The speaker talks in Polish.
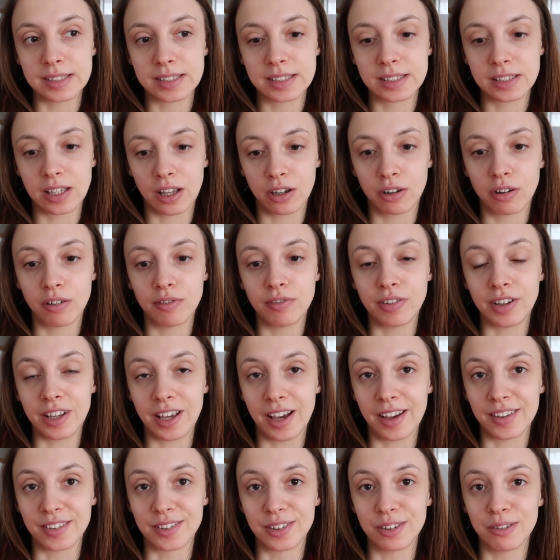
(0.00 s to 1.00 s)
z tego
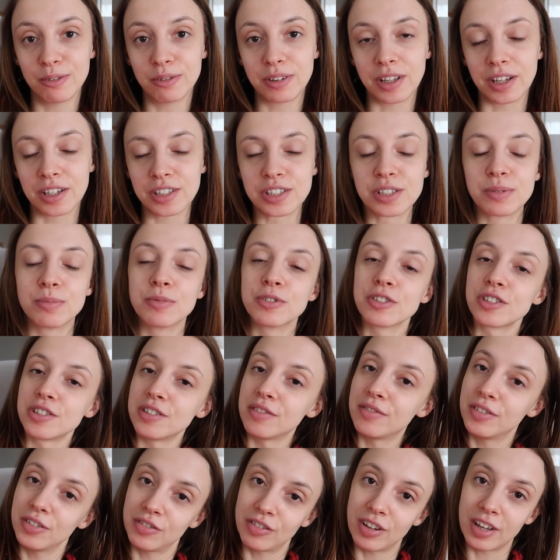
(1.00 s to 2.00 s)
wyjazdu, także
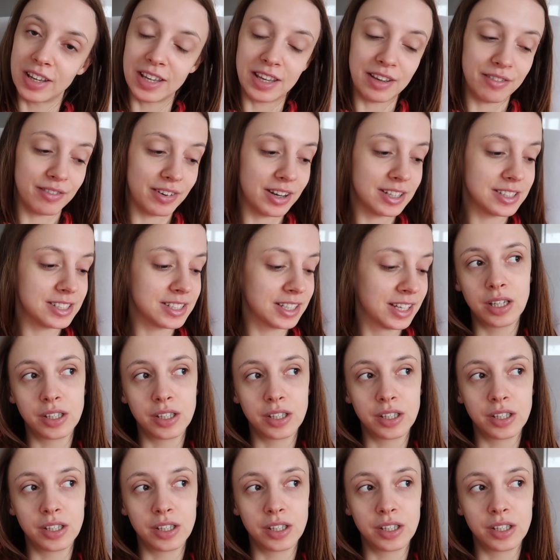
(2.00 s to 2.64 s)
możecie wyczekiwać.